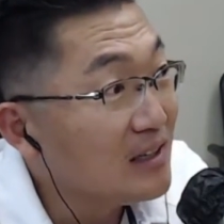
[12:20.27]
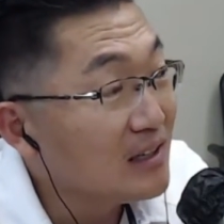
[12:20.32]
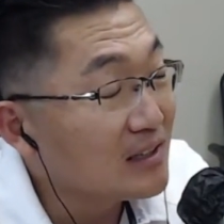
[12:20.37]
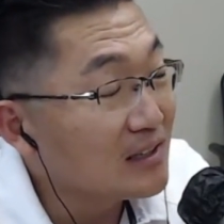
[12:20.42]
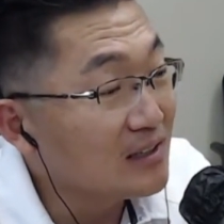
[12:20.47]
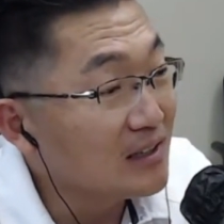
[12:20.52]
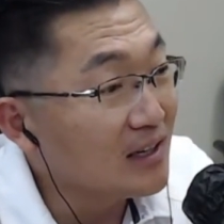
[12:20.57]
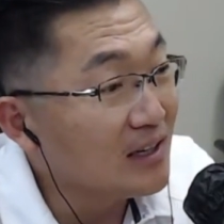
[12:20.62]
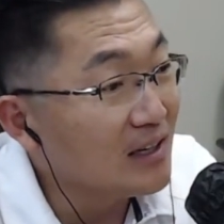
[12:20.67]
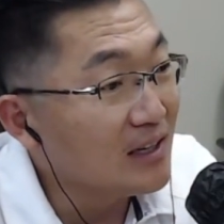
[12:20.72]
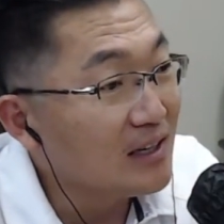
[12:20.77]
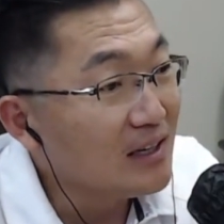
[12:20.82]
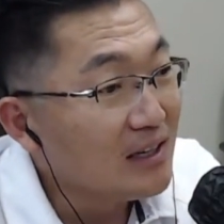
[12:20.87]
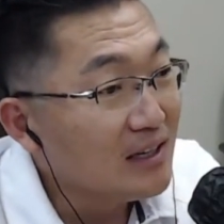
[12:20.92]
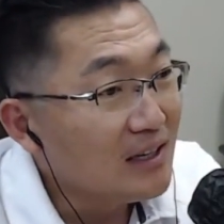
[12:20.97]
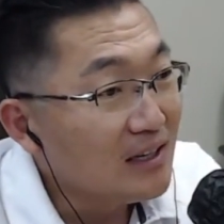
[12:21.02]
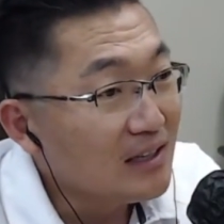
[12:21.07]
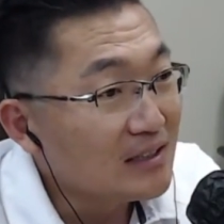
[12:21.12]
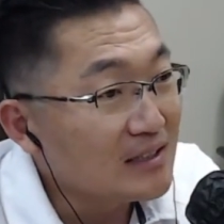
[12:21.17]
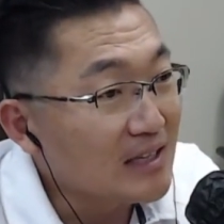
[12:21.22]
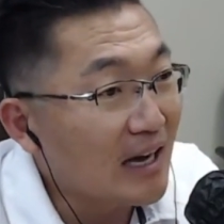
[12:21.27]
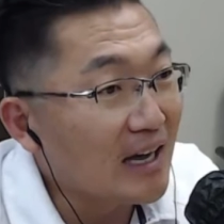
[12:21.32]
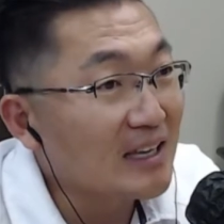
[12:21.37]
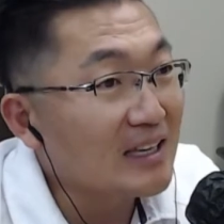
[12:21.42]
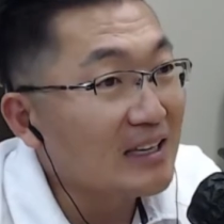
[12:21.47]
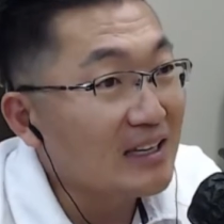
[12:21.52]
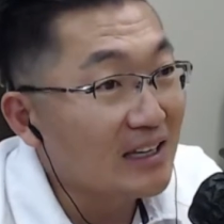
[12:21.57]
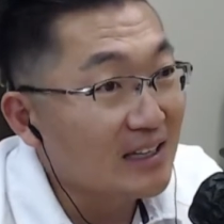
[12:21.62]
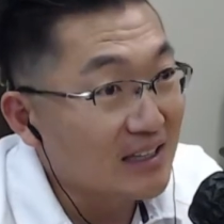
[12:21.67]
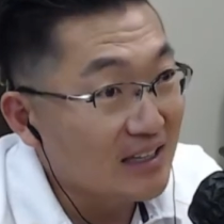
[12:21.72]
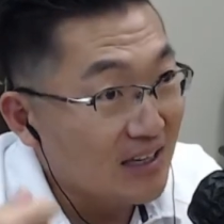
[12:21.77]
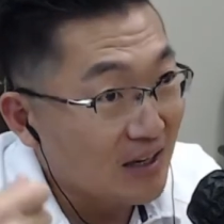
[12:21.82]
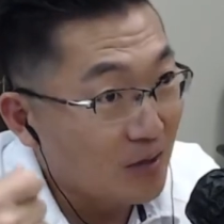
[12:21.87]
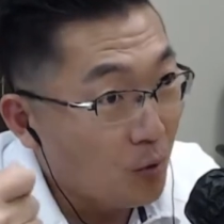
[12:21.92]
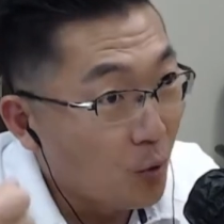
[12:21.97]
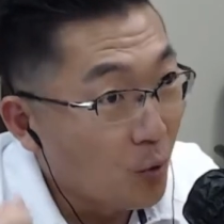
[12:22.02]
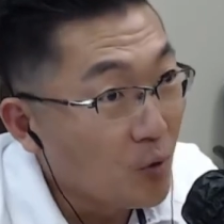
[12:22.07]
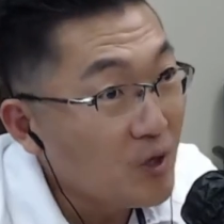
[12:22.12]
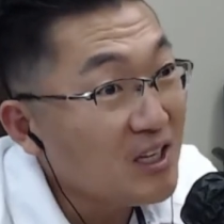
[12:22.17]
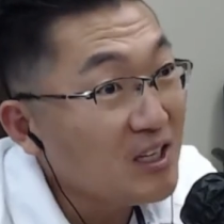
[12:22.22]
근데 자기가 이렇게
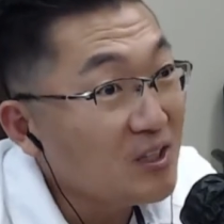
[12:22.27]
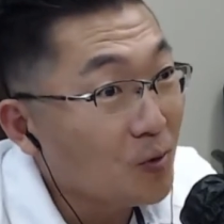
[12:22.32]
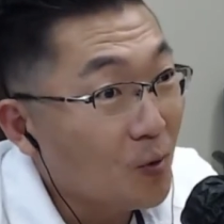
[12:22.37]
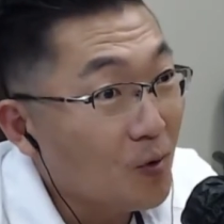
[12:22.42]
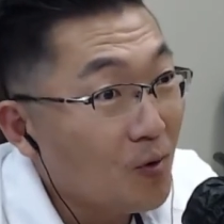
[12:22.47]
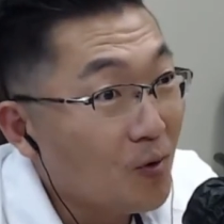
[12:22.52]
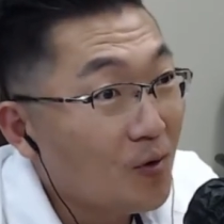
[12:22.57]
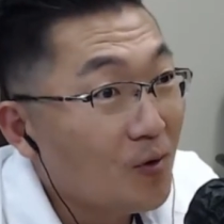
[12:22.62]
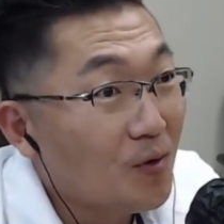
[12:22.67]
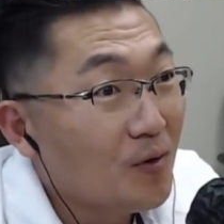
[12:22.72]
고의로 어.